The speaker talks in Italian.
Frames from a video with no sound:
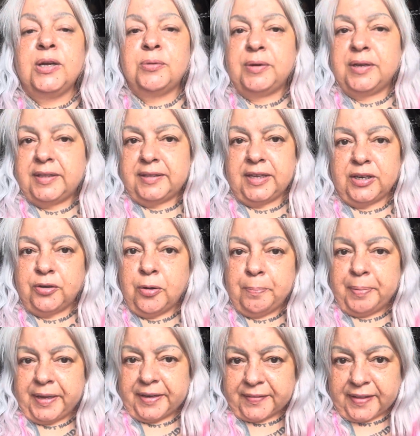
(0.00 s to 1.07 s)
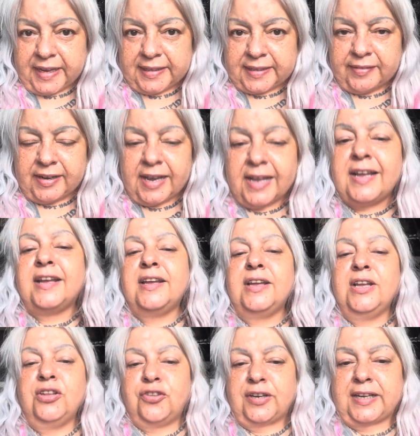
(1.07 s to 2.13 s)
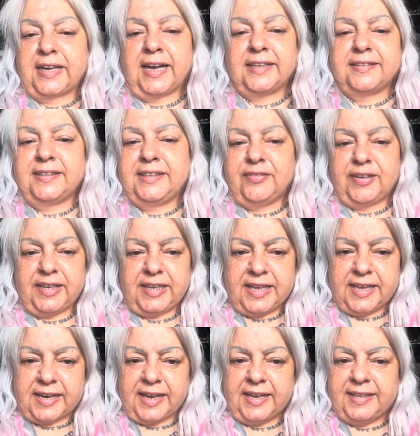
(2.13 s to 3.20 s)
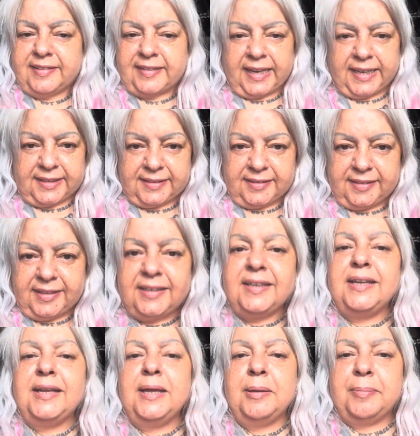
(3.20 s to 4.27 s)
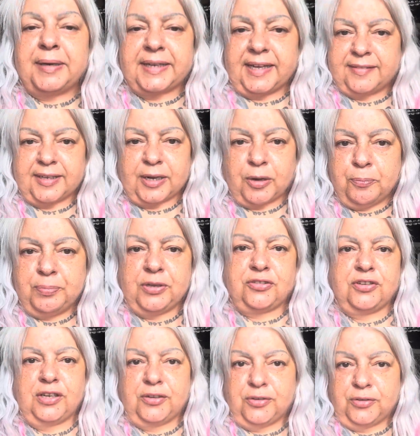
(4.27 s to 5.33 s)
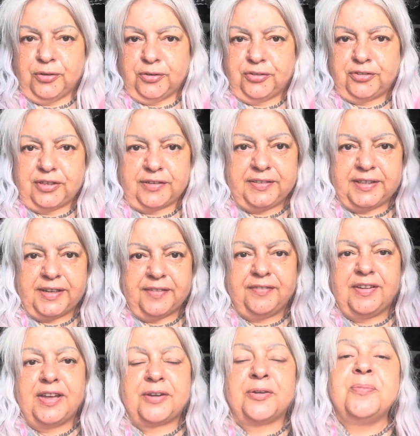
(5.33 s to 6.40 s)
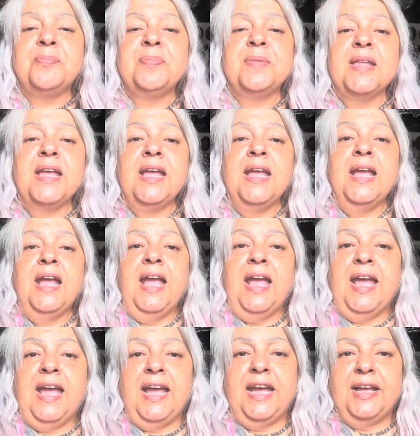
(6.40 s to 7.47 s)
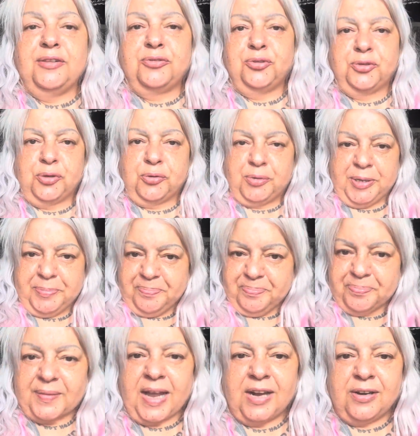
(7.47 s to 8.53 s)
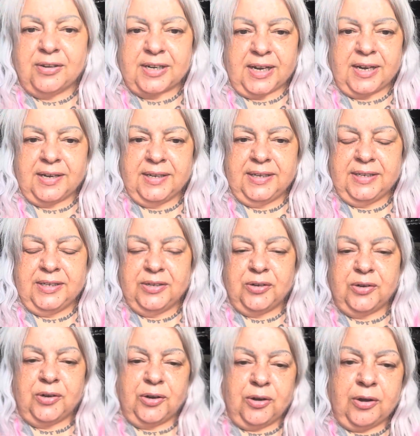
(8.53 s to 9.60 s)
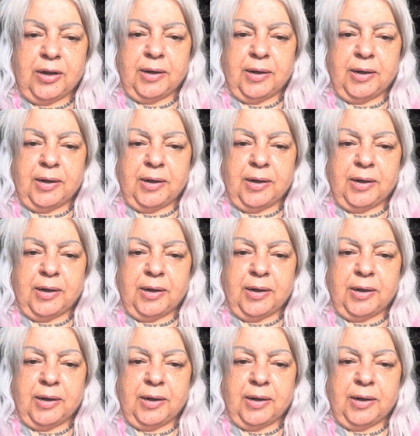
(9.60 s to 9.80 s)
quindi non perdetevela cercate di venire in tanti perché sarà un piacere conoscervi davvero e tutto qui allora io